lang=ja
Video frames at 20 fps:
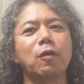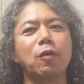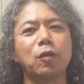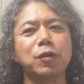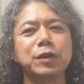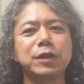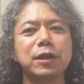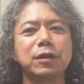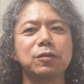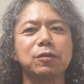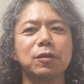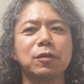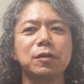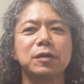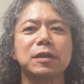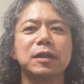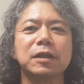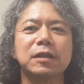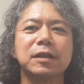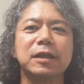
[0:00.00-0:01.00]
をちゃん
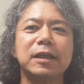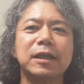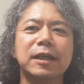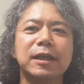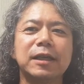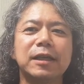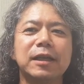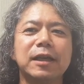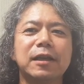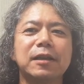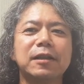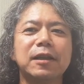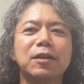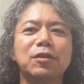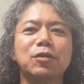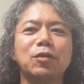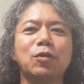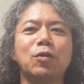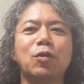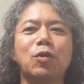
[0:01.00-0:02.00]
とやらな
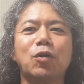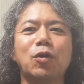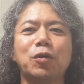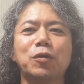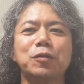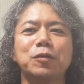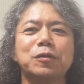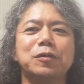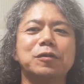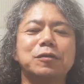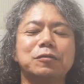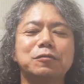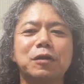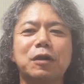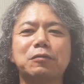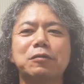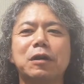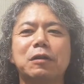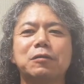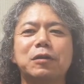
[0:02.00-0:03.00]
いと、こう、
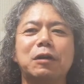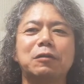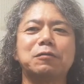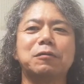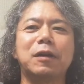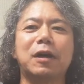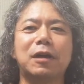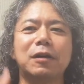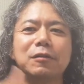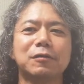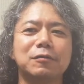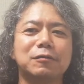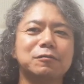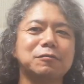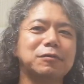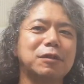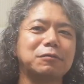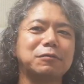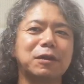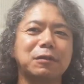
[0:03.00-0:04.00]
ふわふわふわふわ
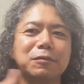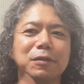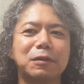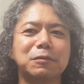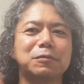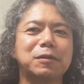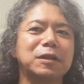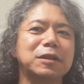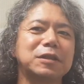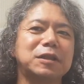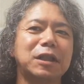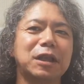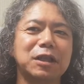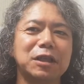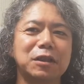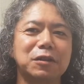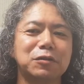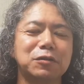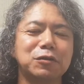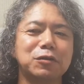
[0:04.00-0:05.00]
ふわふわふわふわして
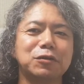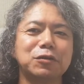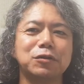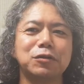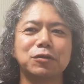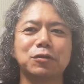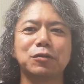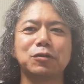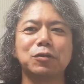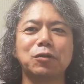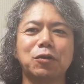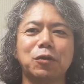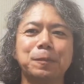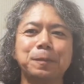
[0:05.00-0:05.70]
ると、